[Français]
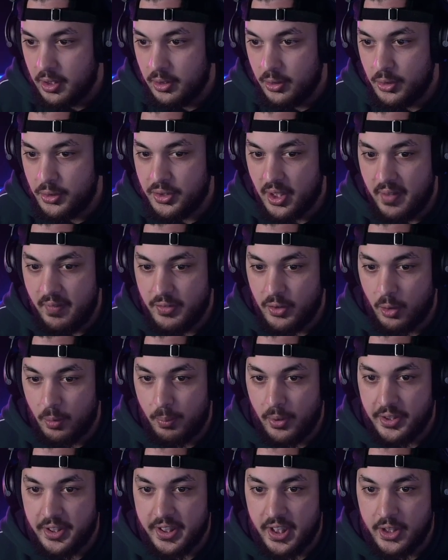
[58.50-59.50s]
Juste enlève les trucs
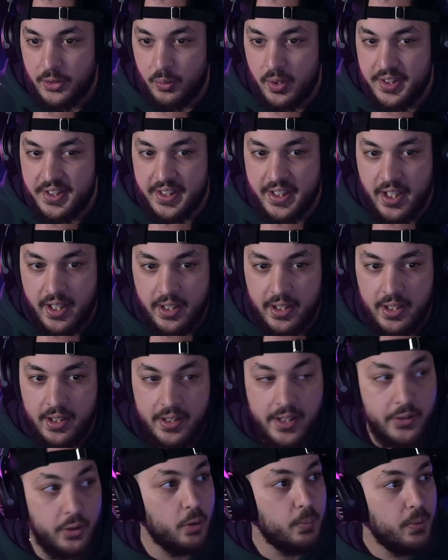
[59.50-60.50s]
blancs derrière toi et c'est carré.
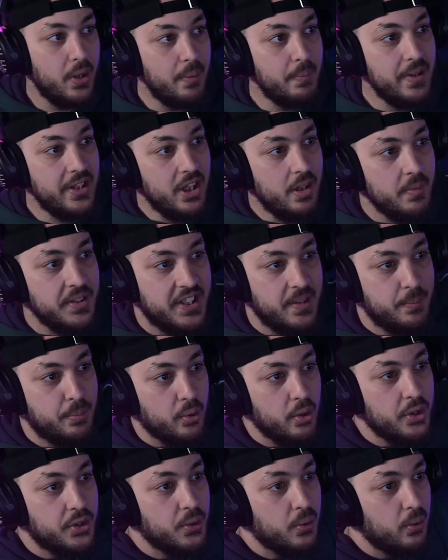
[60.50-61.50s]
Les trucs blancs, mais non, mais c'est pour
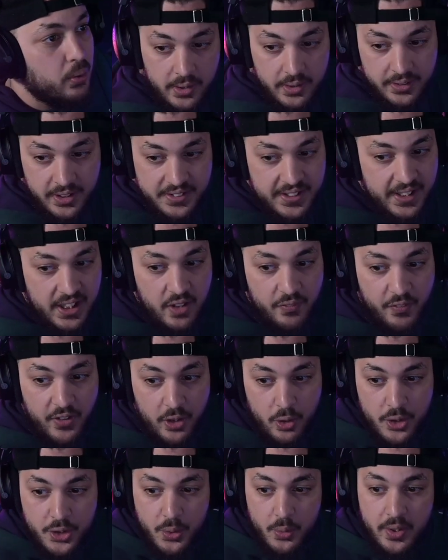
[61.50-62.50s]
le son. C'est ça qui fait que
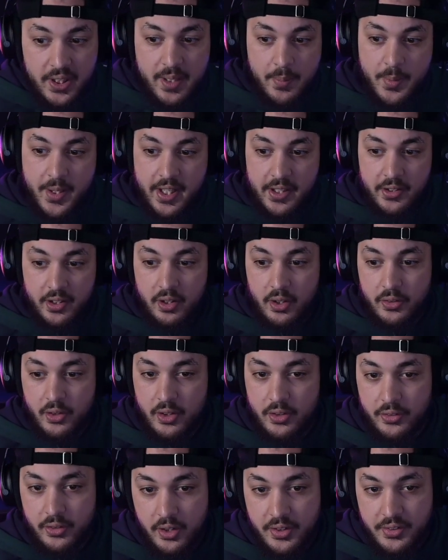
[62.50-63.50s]
le son il est bien
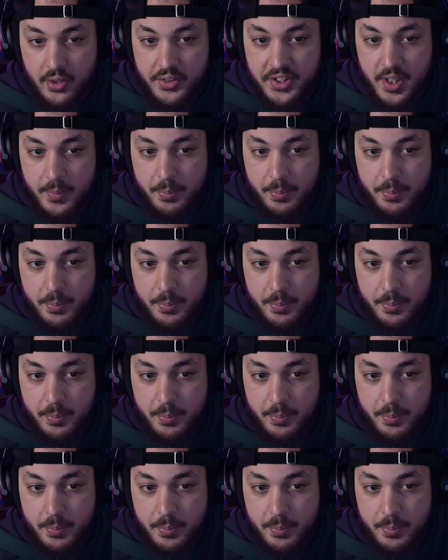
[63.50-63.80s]
dans, cette